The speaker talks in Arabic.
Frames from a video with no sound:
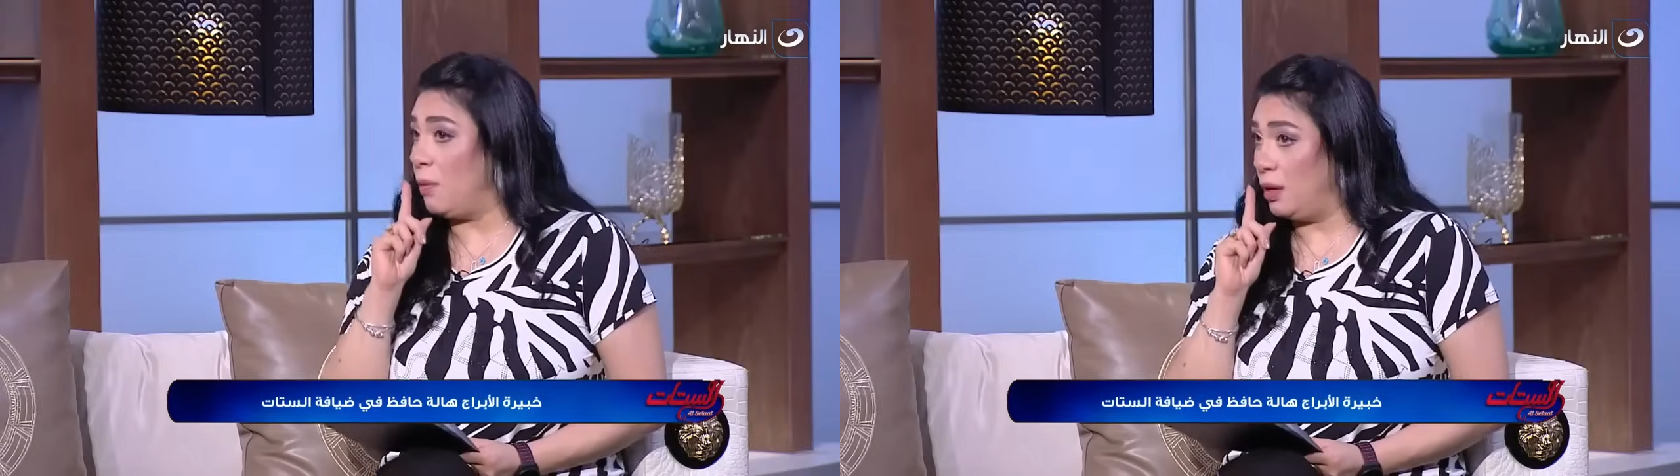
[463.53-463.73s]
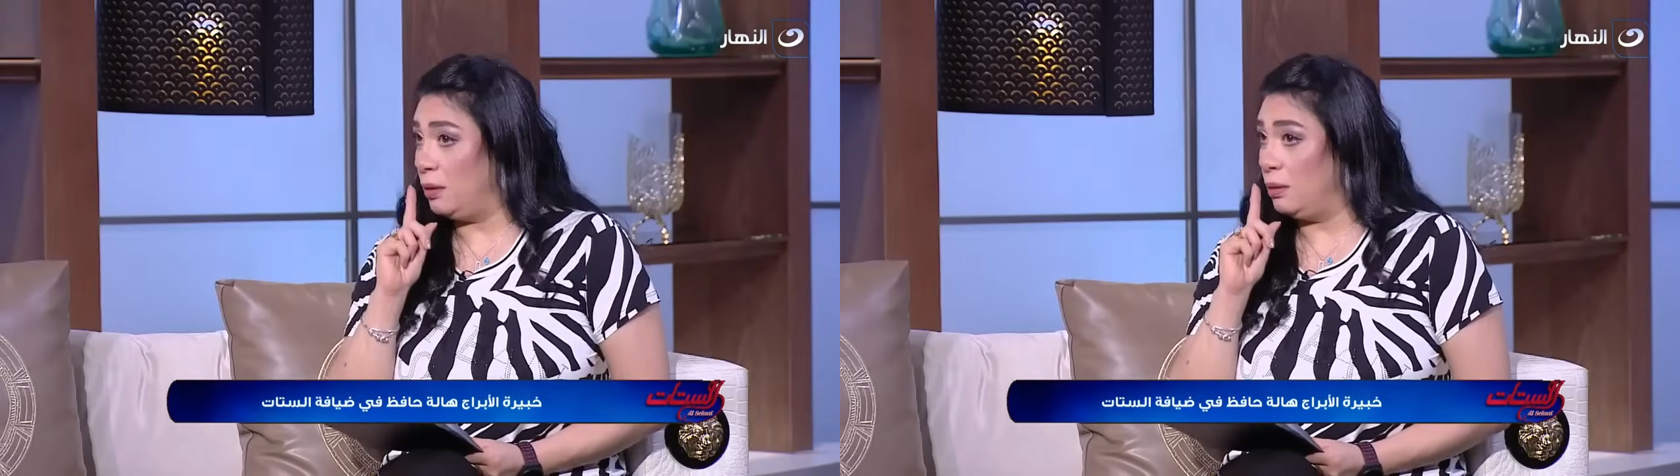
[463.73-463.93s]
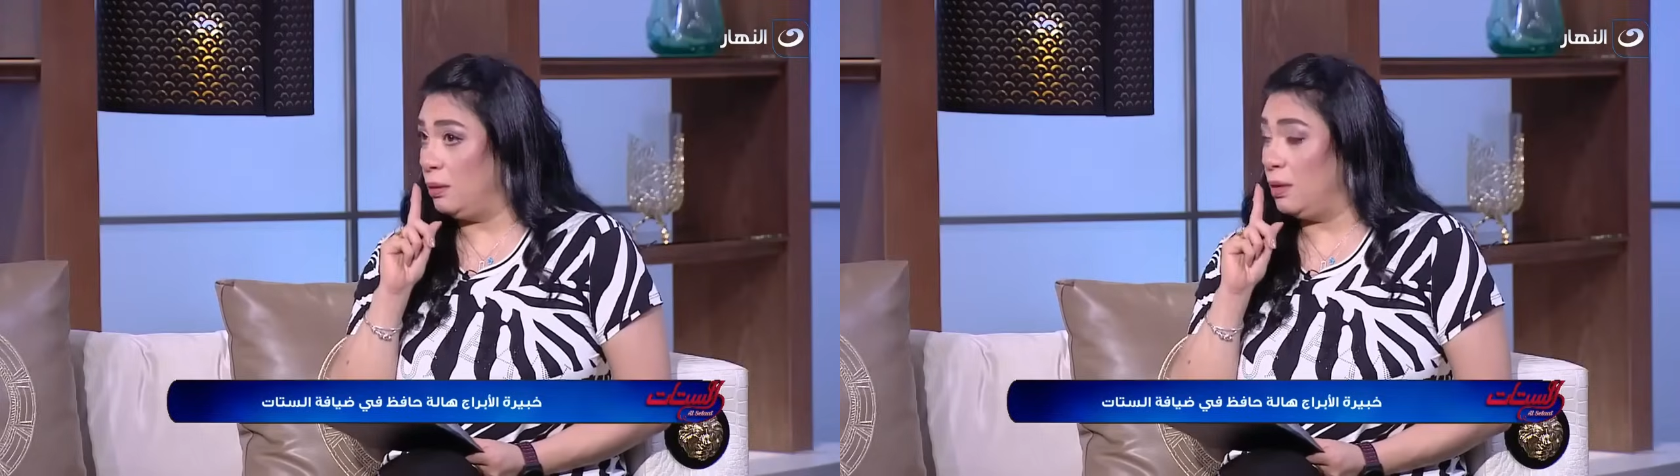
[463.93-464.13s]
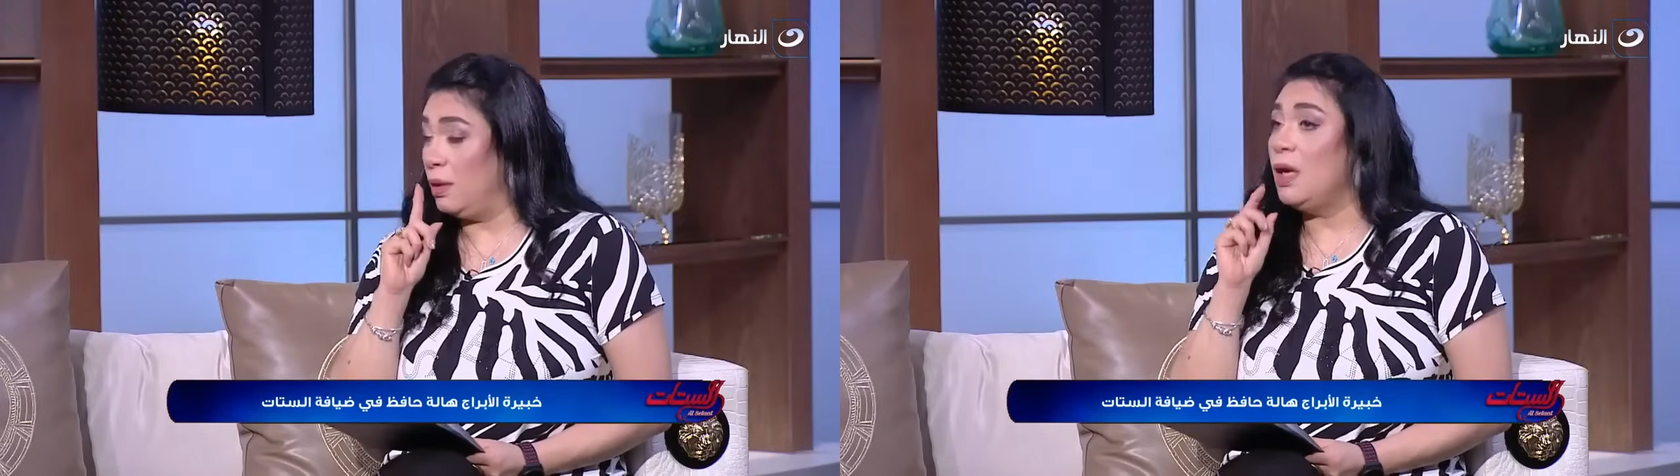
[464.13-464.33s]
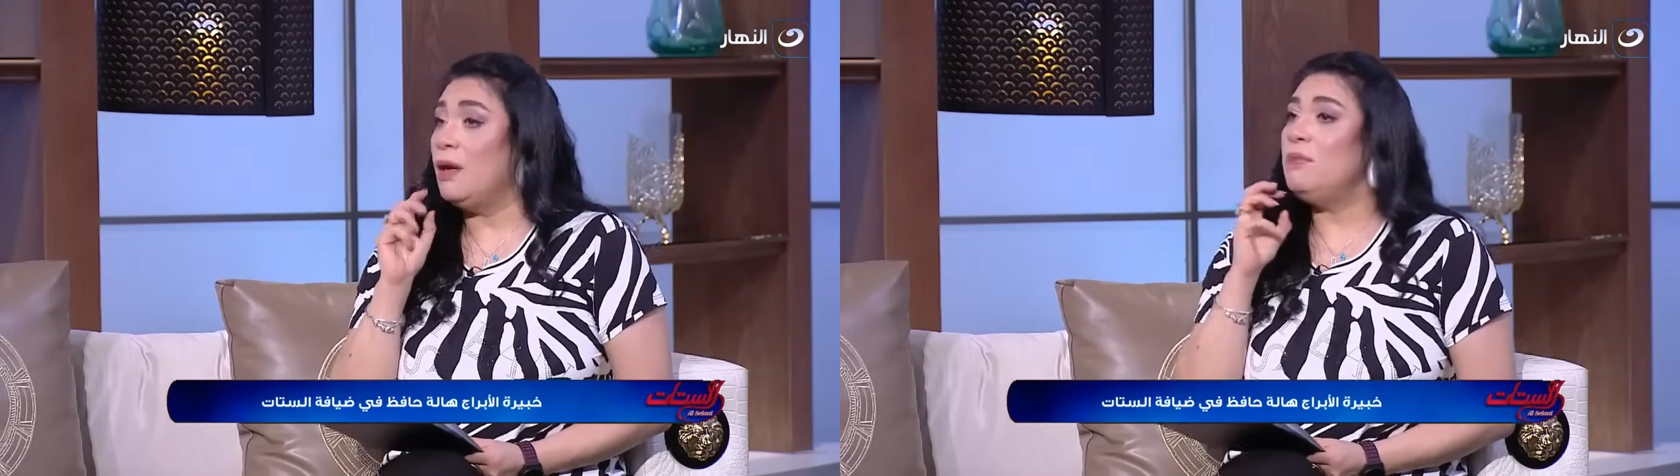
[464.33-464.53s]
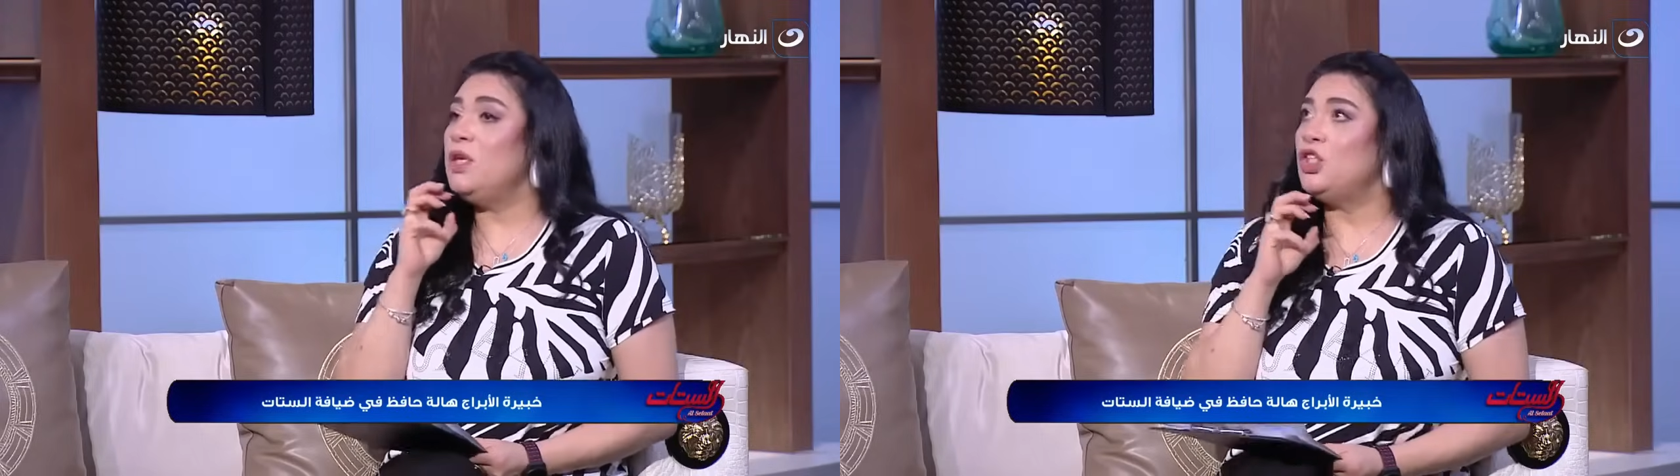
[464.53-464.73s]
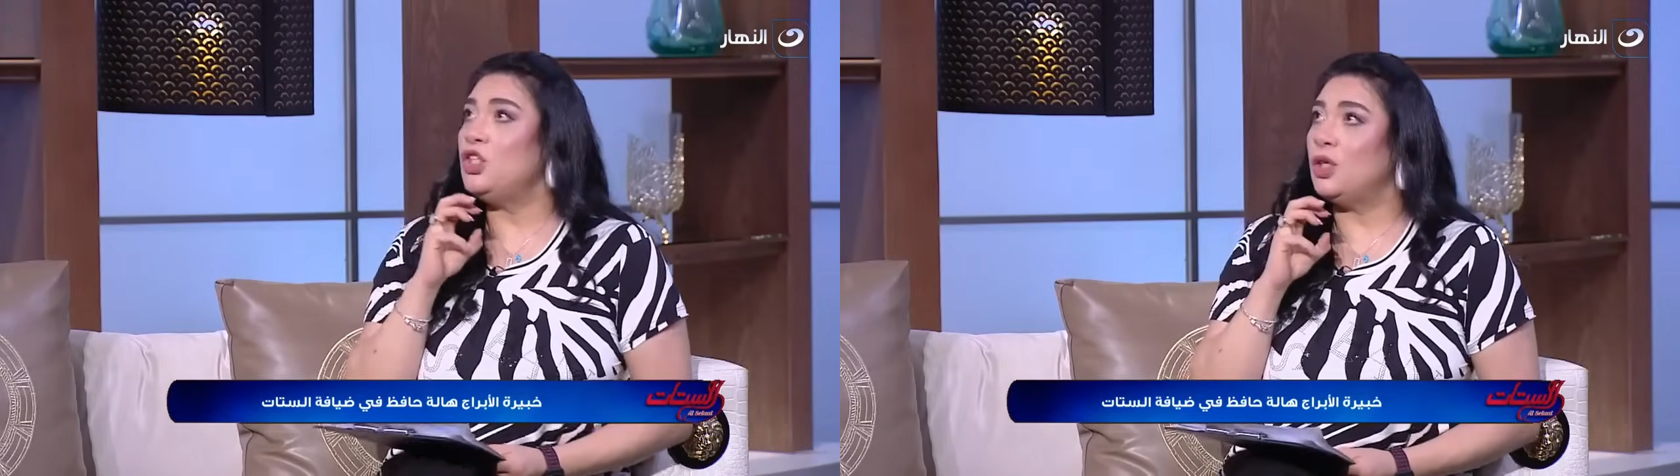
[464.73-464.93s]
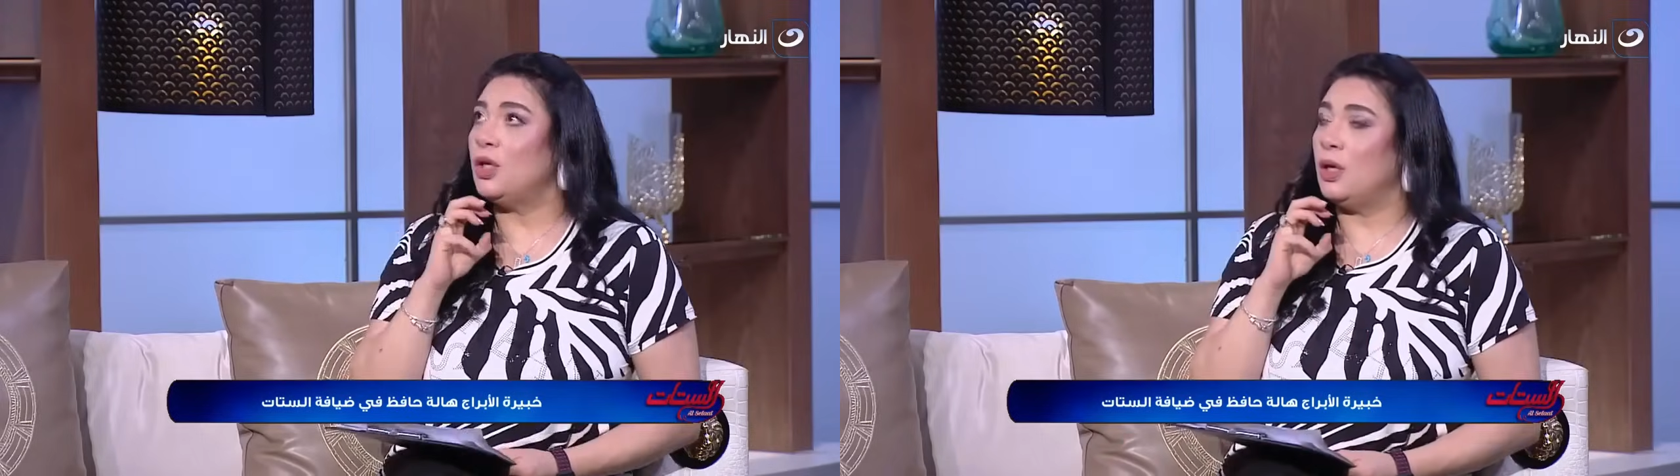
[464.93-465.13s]
بعض
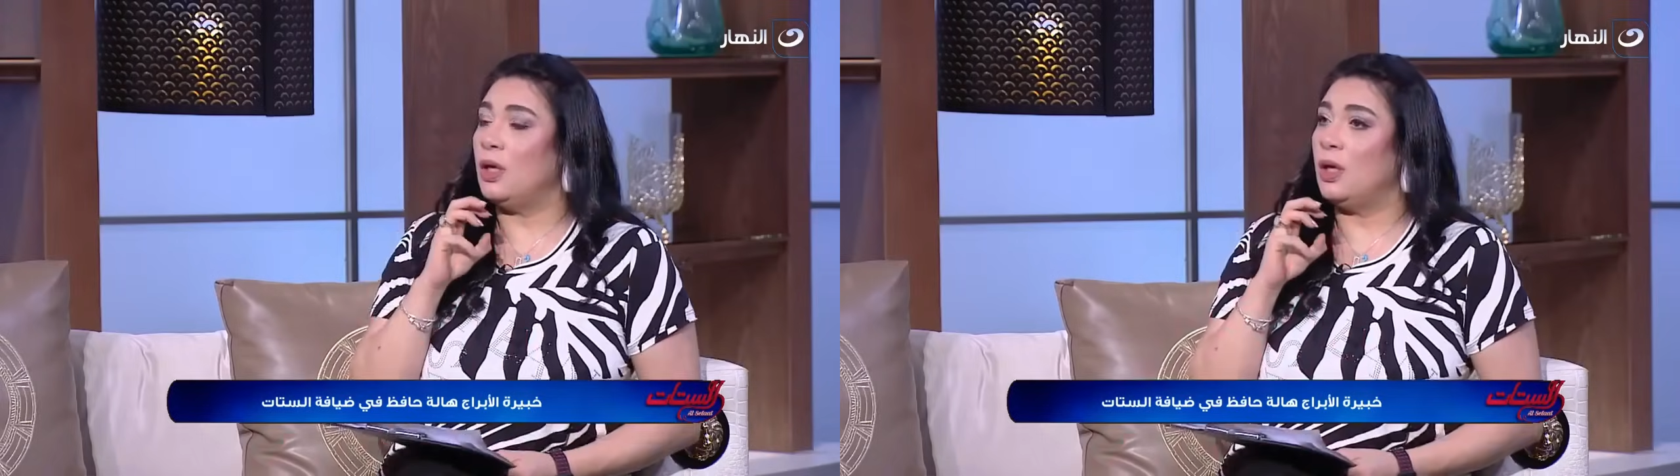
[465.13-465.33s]
مش طب ما هو ده